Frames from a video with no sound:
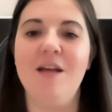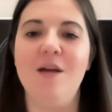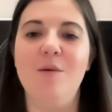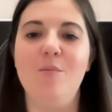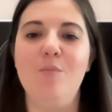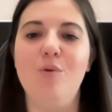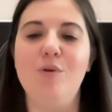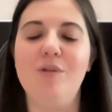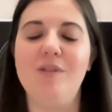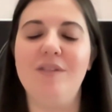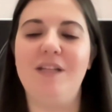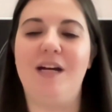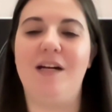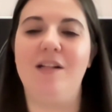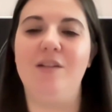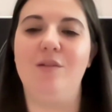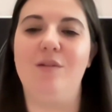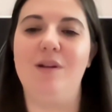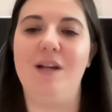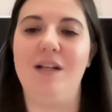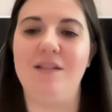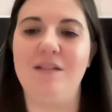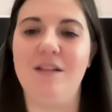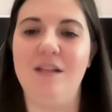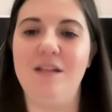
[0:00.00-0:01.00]
portando
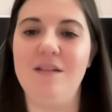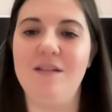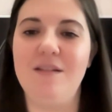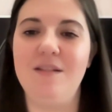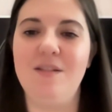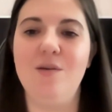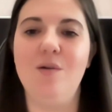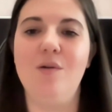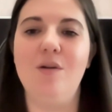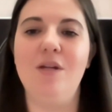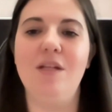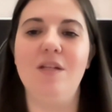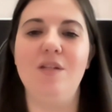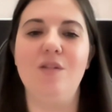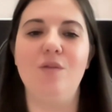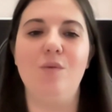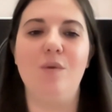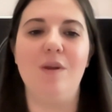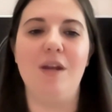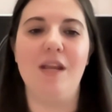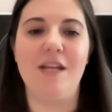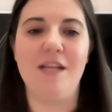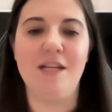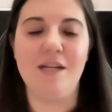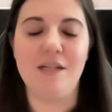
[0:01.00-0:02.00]
l'attenzione
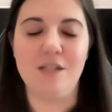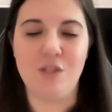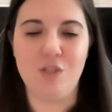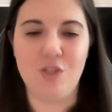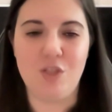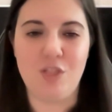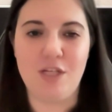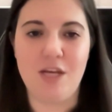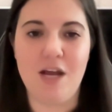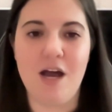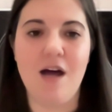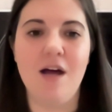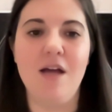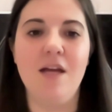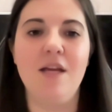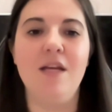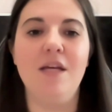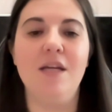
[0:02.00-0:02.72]
sull'energia